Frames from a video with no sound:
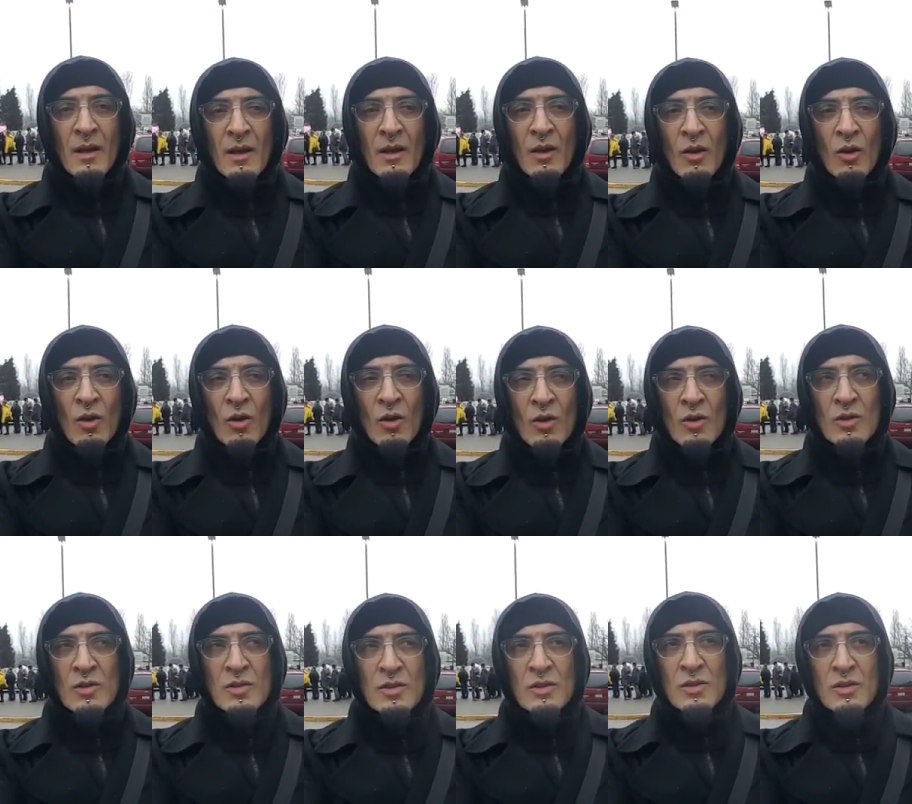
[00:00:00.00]

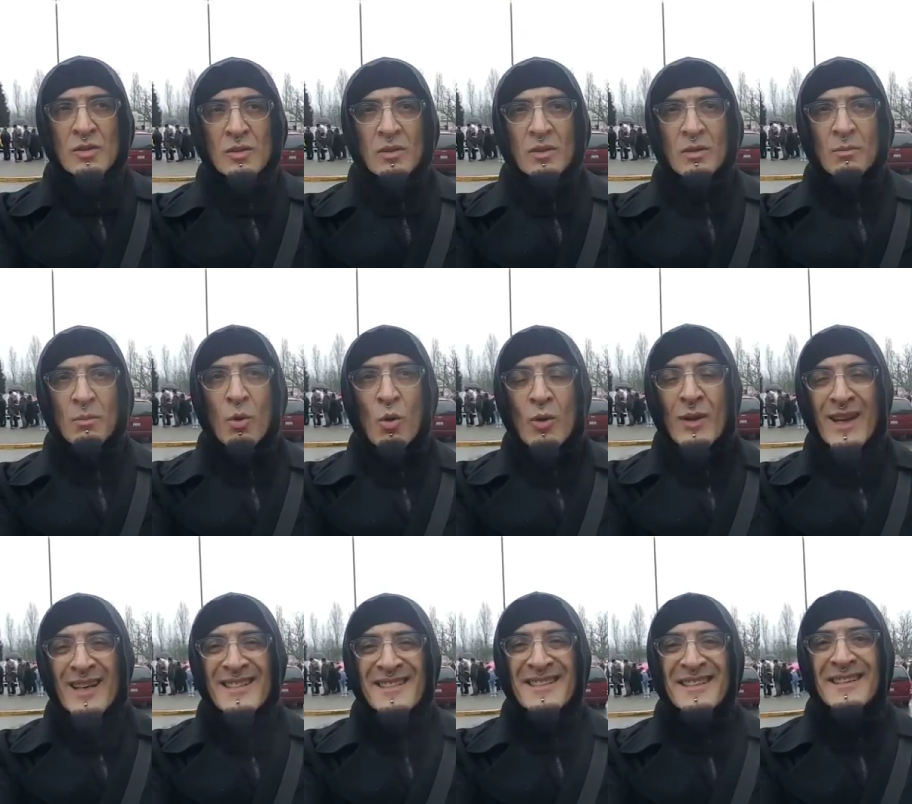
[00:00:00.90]
los
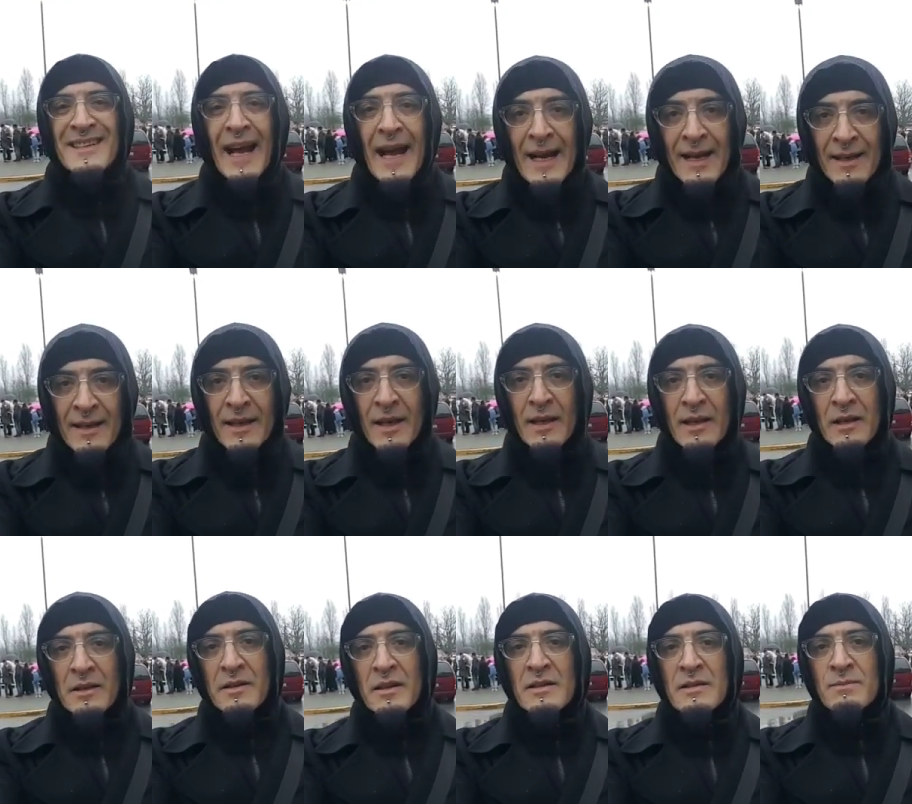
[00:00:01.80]
buques tanque
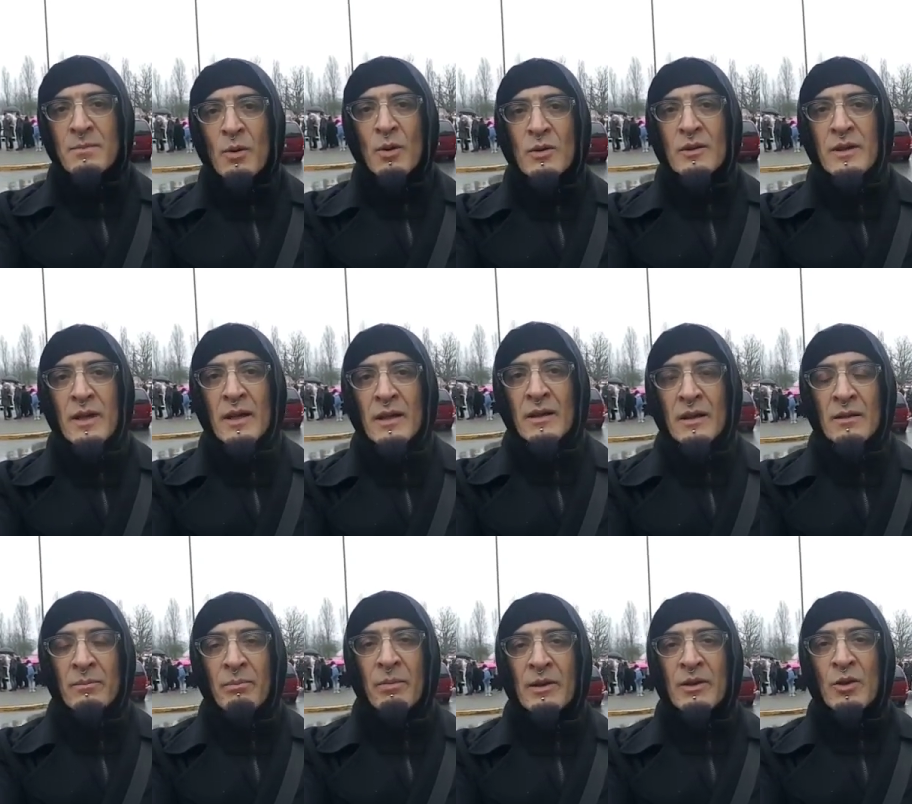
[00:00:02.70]
que
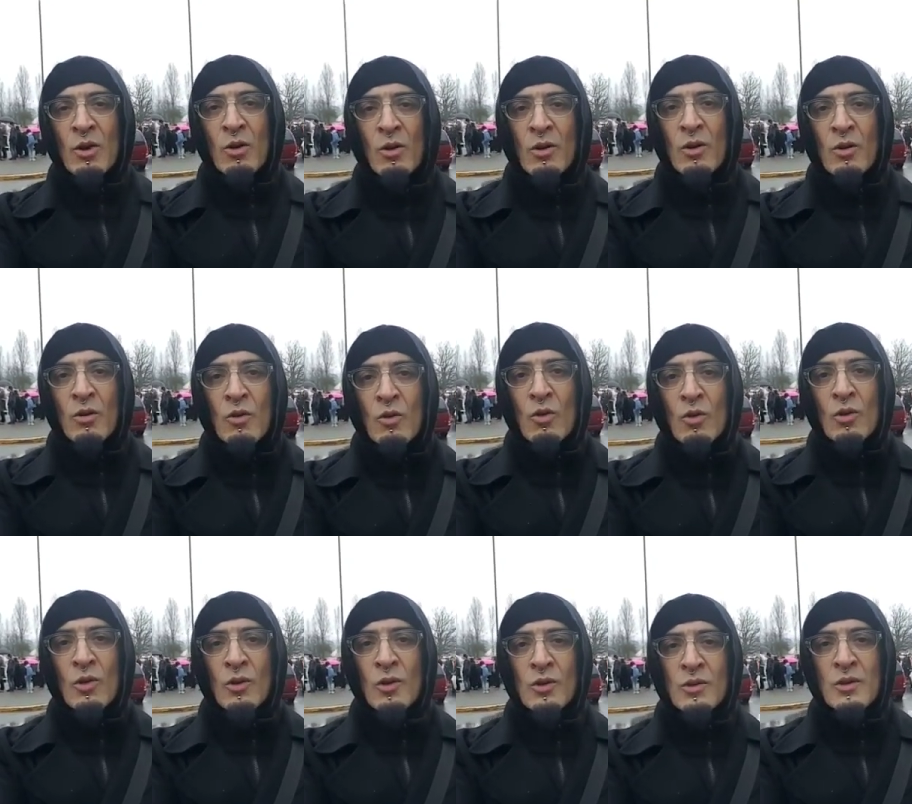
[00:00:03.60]
transportan petróleo
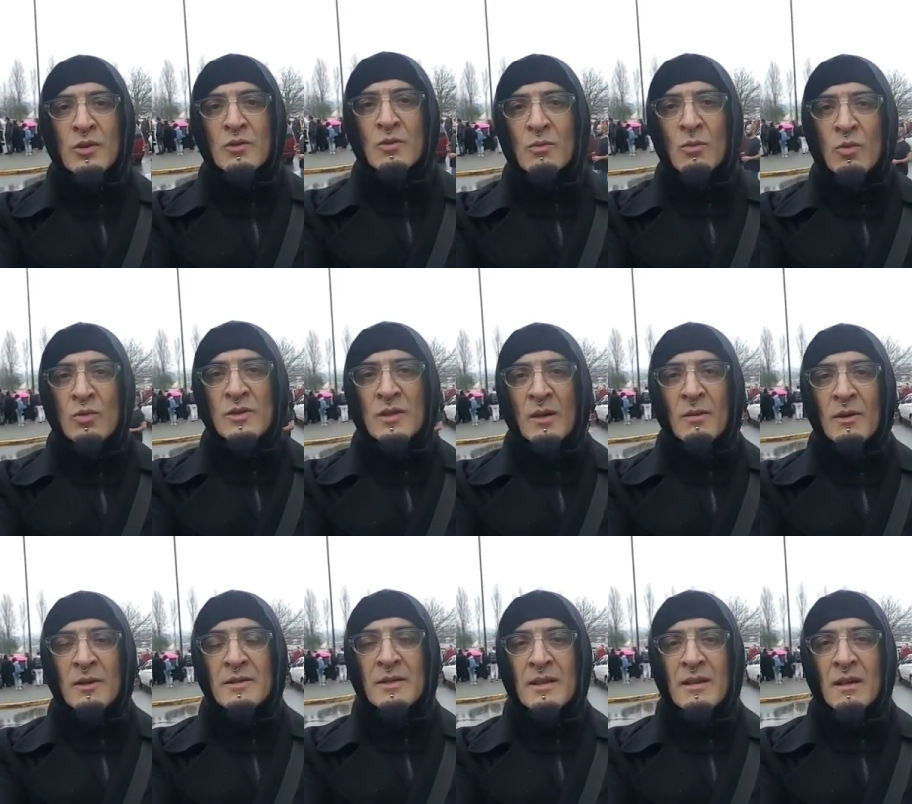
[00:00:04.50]
crudo y otros
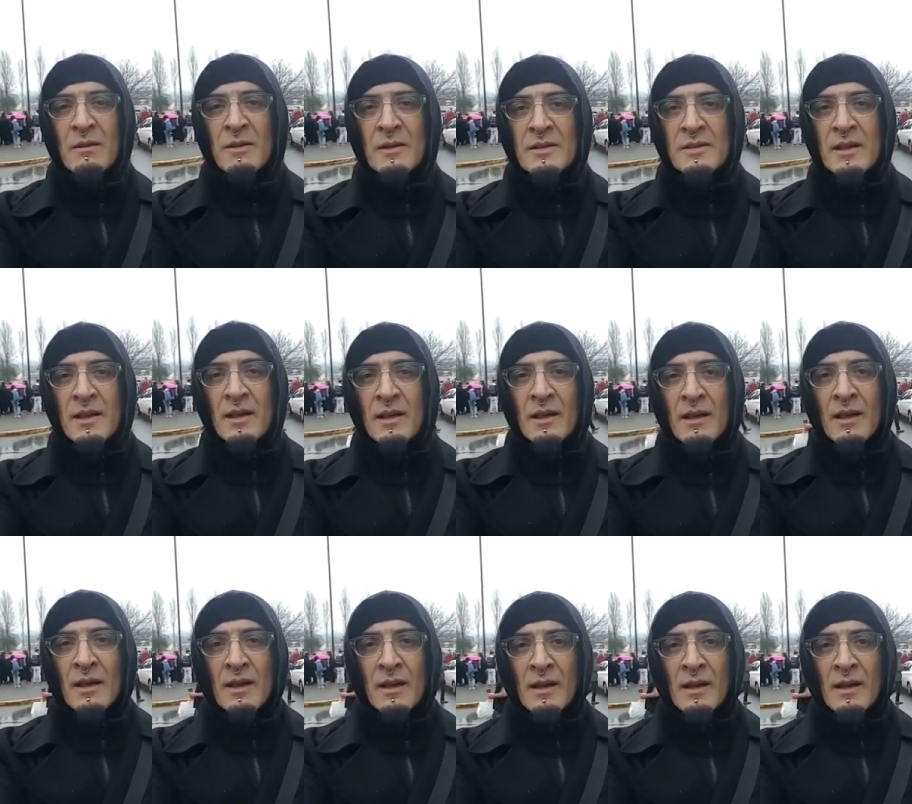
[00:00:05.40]
combustibles a través del,